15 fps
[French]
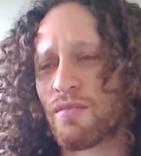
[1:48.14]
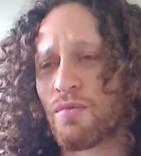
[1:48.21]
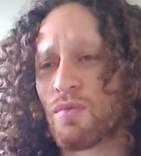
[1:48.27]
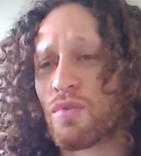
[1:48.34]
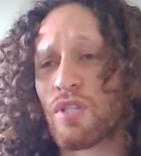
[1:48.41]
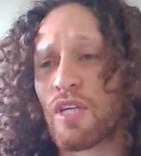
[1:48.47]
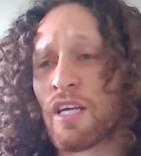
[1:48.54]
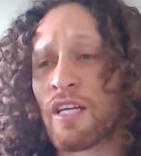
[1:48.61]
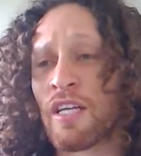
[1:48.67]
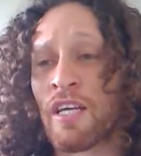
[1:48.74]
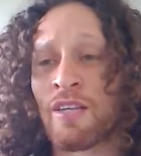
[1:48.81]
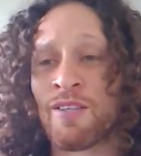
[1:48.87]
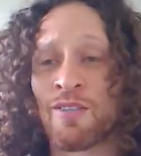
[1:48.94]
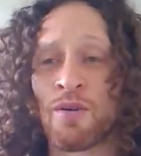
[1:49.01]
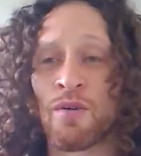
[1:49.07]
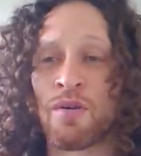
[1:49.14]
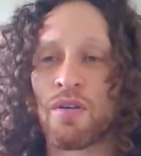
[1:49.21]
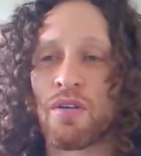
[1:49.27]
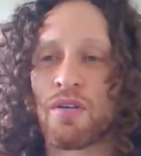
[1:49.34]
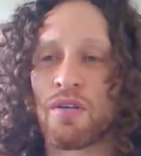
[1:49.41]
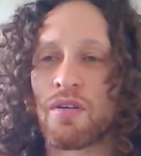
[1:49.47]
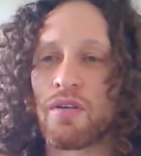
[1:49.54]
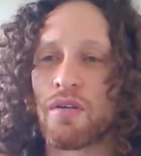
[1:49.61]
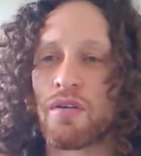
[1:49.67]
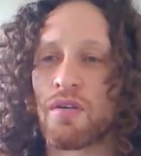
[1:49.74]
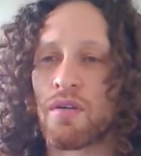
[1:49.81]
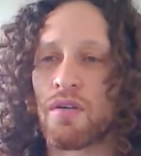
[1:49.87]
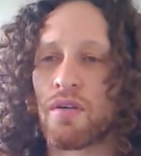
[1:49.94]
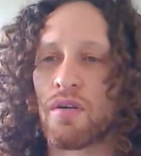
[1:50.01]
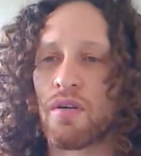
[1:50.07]
J'ai été sotte,
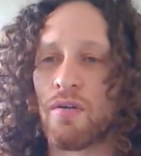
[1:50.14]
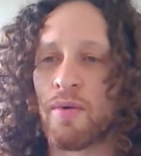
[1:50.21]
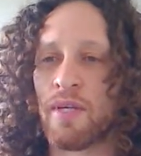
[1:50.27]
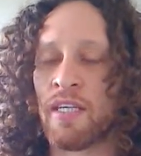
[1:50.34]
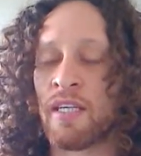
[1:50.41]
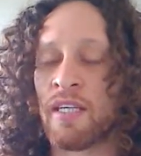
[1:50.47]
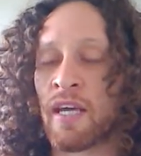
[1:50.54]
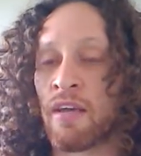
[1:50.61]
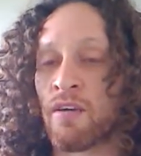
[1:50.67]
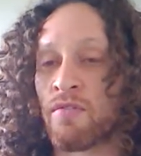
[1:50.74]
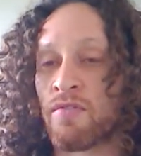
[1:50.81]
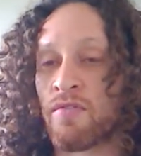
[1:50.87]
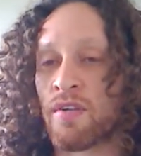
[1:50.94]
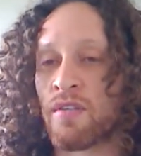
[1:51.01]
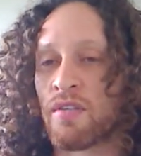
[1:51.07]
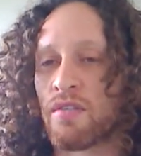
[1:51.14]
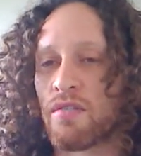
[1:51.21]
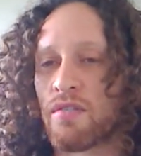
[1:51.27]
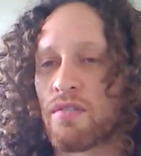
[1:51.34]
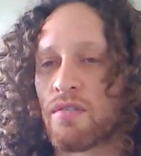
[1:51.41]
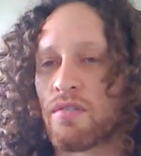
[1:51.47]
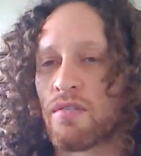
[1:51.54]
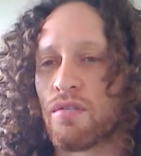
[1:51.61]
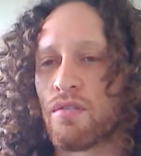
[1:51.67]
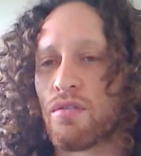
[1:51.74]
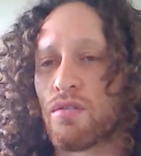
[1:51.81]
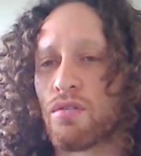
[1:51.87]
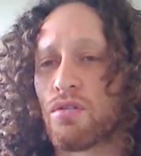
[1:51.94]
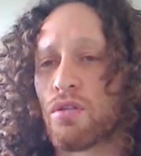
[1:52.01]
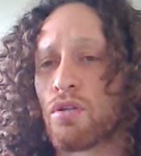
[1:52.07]
lui dit-elle enfin.
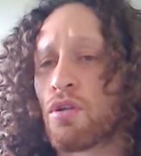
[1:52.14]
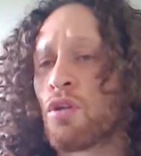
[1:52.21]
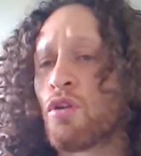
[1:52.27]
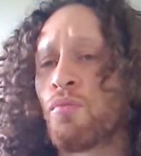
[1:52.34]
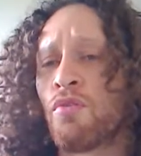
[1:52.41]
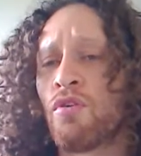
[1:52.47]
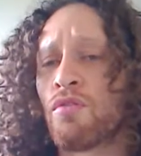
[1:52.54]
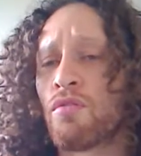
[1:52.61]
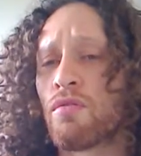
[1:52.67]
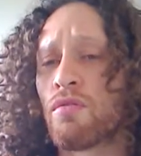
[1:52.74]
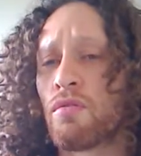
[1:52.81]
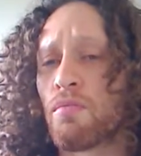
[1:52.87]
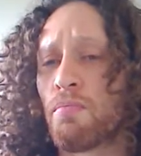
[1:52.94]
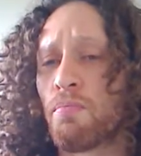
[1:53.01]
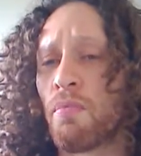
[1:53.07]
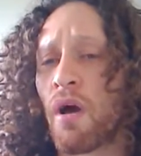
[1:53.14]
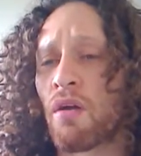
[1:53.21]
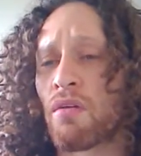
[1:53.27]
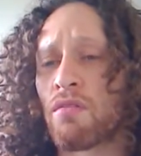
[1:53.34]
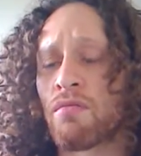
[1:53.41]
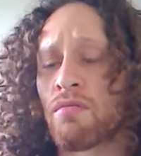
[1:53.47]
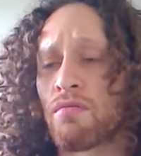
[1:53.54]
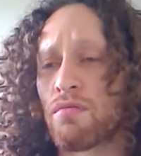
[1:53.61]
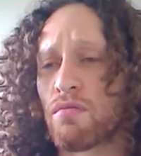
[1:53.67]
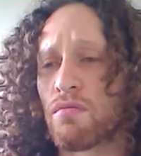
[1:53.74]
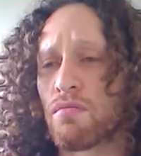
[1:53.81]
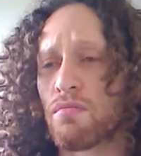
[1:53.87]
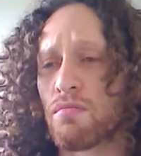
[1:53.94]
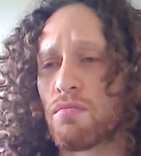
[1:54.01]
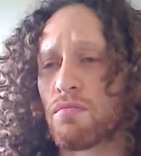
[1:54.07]
Je te demande pardon.
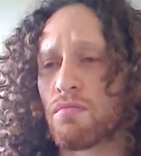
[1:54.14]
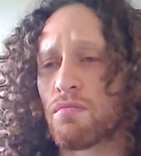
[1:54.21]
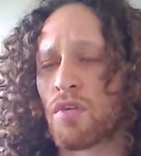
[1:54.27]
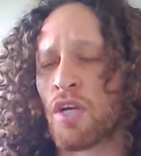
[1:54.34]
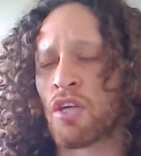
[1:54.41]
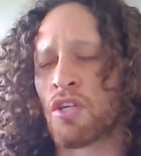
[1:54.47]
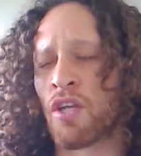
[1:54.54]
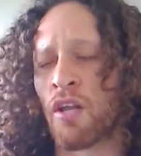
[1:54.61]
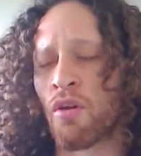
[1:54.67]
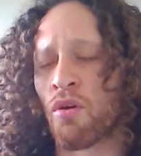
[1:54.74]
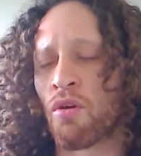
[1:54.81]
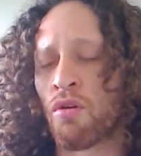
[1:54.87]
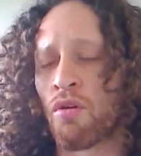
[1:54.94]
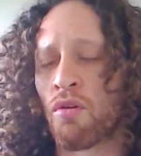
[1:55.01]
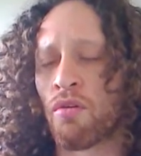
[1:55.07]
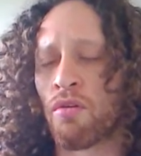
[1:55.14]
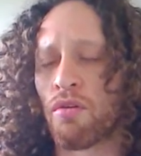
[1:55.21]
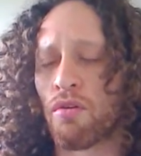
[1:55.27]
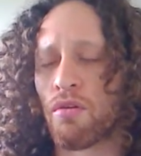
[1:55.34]
Tâche d'être heureux.